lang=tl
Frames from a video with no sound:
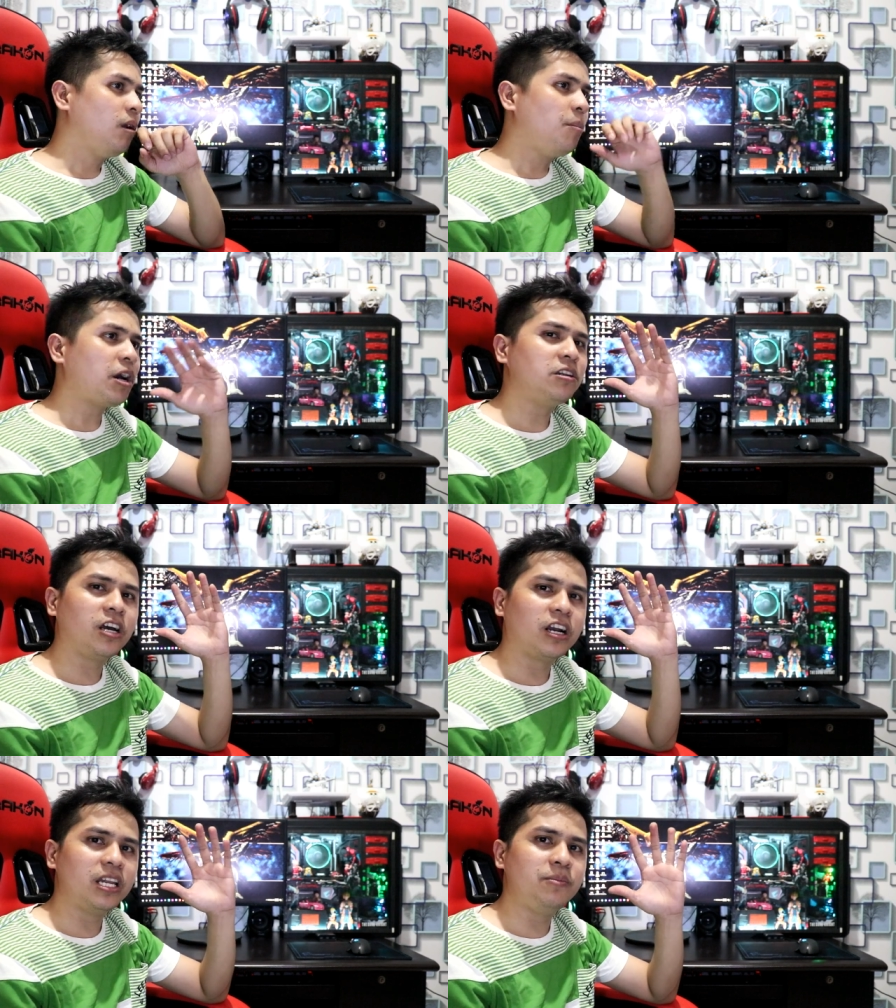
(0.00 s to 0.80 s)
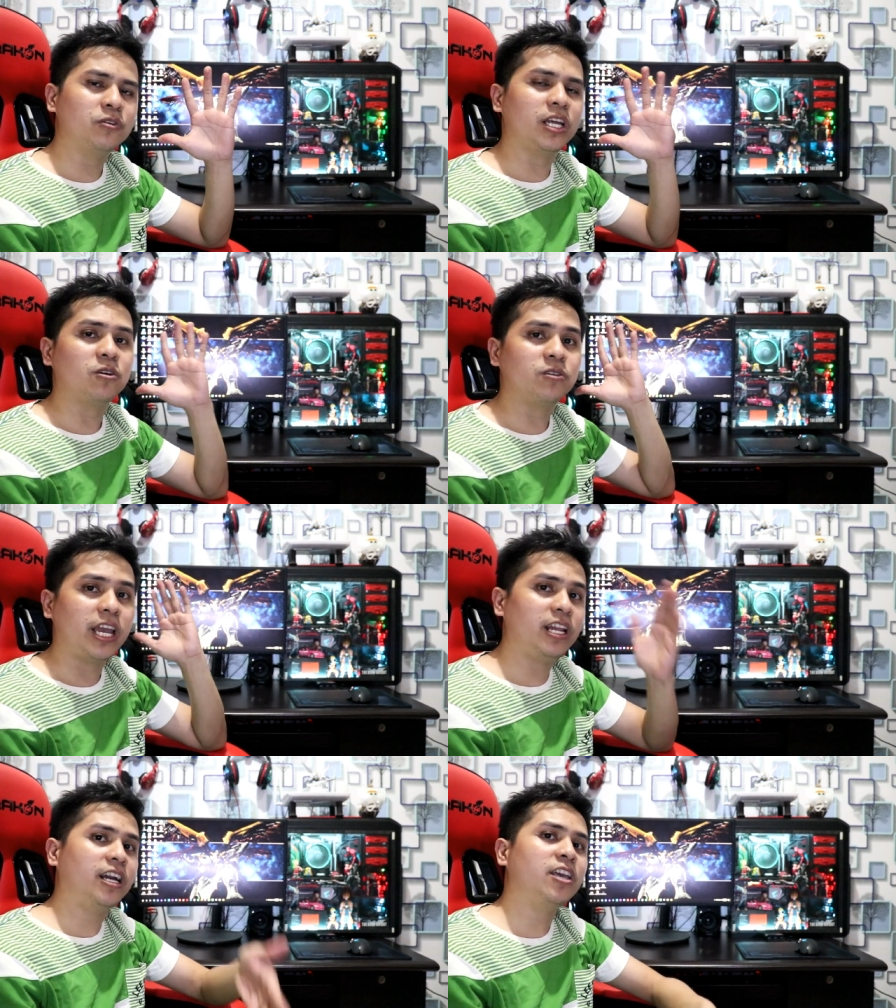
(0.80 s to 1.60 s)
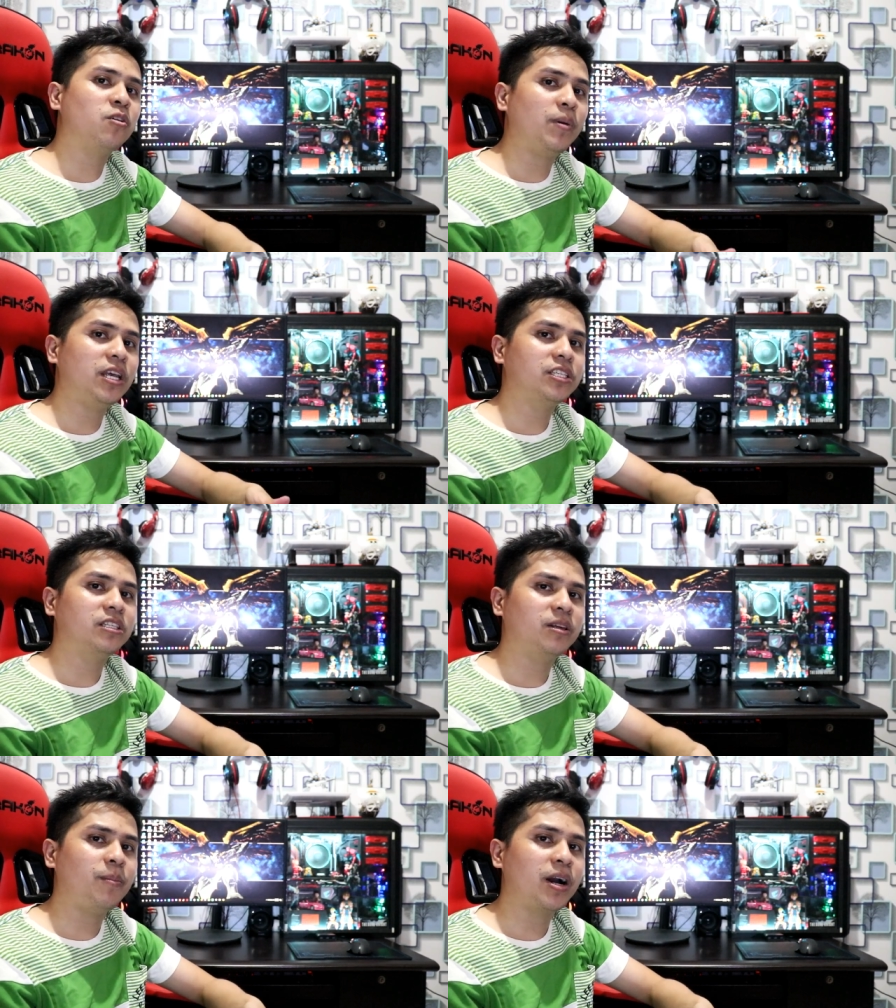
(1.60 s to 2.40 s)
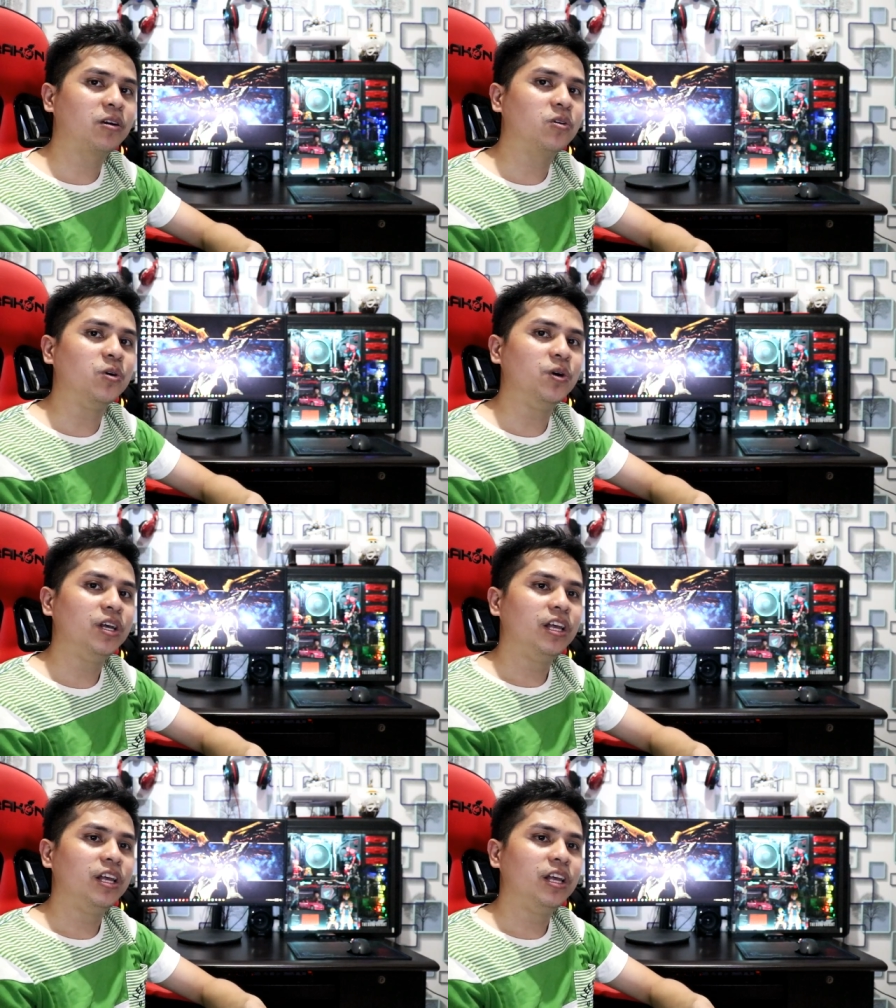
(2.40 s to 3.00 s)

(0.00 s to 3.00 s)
parang nakalimutan ko na ilagay ko pala siya sa bag ko.